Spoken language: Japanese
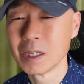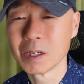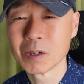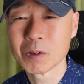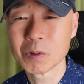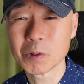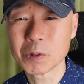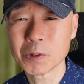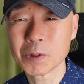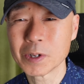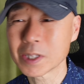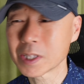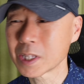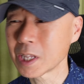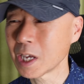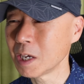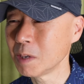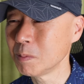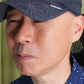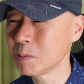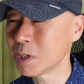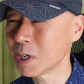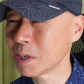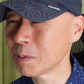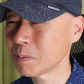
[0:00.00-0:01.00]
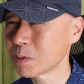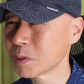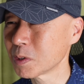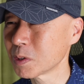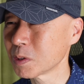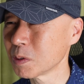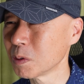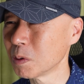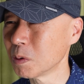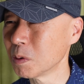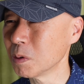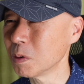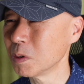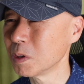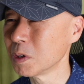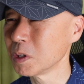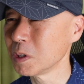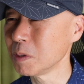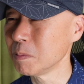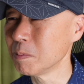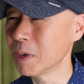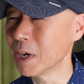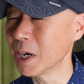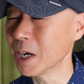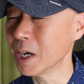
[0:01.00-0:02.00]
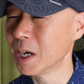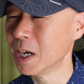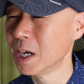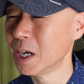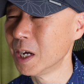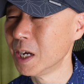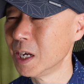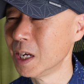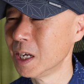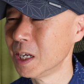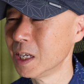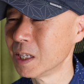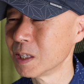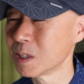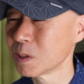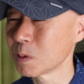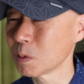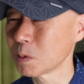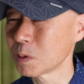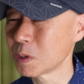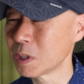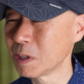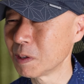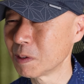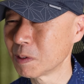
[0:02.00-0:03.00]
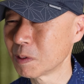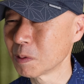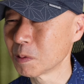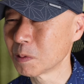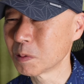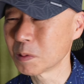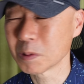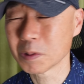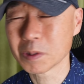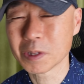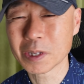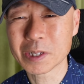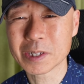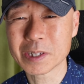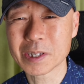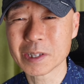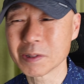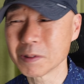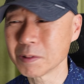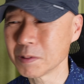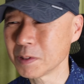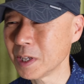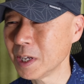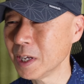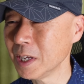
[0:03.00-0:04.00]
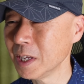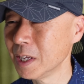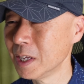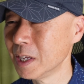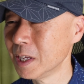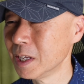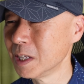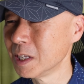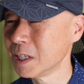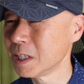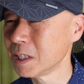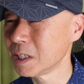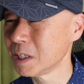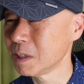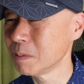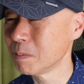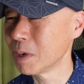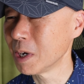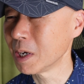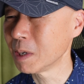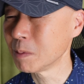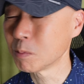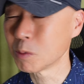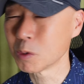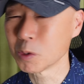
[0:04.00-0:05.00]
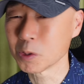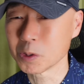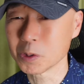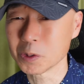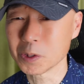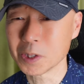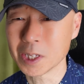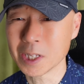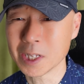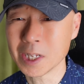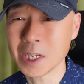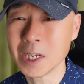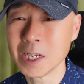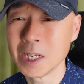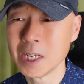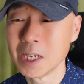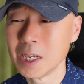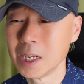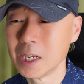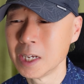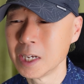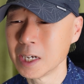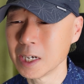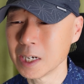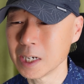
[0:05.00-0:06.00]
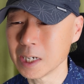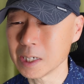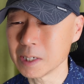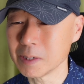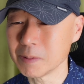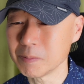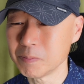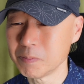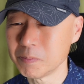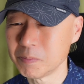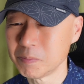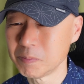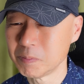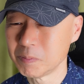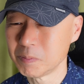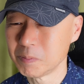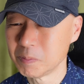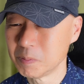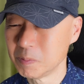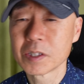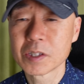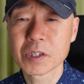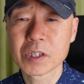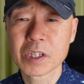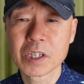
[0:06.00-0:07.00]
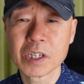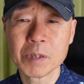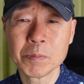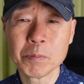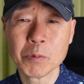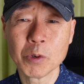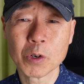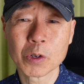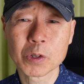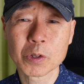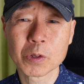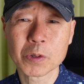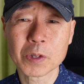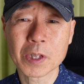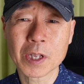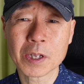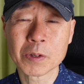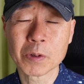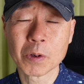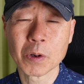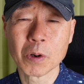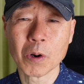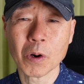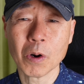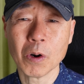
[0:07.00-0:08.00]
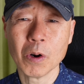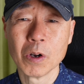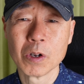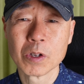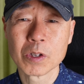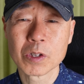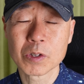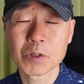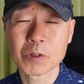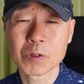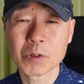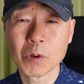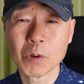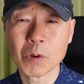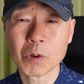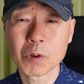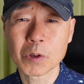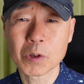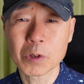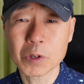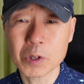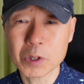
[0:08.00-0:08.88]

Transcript: これはタイムラプスを今撮ってるところですけどね、にばいモードでね。はい、月モードでの手動露